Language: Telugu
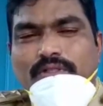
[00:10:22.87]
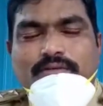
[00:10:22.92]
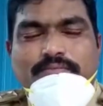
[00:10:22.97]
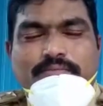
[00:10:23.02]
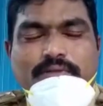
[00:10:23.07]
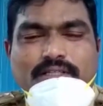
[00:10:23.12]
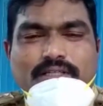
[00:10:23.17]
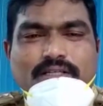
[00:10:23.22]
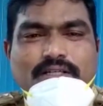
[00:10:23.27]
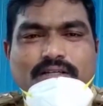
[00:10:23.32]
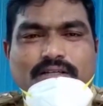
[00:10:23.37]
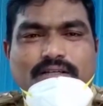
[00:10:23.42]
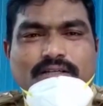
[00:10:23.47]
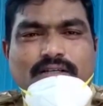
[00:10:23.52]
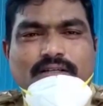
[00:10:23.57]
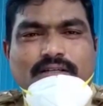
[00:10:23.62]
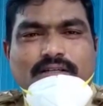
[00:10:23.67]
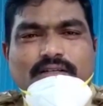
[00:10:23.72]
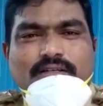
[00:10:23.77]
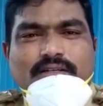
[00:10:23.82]
పట్టణ
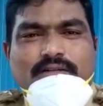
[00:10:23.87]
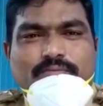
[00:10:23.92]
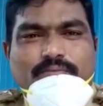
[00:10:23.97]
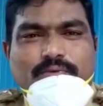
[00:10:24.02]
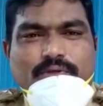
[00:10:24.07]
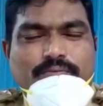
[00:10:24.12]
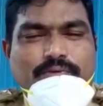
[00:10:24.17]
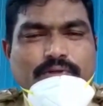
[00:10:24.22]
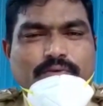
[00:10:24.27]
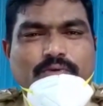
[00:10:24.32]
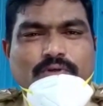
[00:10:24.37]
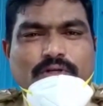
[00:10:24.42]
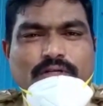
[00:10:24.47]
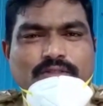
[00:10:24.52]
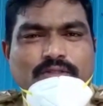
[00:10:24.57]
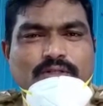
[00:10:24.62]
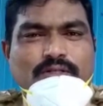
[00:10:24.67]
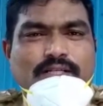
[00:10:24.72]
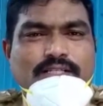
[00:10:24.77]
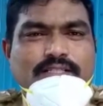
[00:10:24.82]
పుర
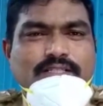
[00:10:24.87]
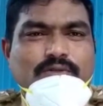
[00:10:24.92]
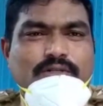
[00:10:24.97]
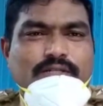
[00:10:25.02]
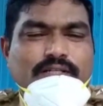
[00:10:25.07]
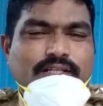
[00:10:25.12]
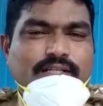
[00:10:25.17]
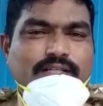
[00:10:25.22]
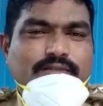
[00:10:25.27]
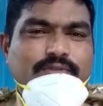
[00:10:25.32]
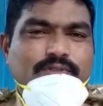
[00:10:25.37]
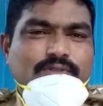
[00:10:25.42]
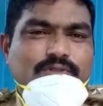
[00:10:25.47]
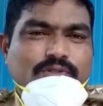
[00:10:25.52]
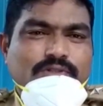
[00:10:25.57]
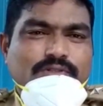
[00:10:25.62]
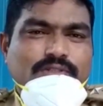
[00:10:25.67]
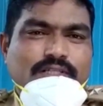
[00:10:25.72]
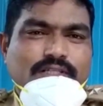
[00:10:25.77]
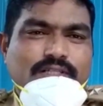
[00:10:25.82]
ప్రముఖులందరూ కలిసి నిర్ణయం
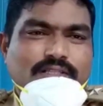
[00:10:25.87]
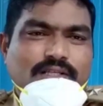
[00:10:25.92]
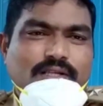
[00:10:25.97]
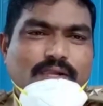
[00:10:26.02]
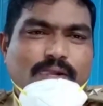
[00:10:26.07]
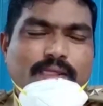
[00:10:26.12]
తీసుకోవడం జరిగింది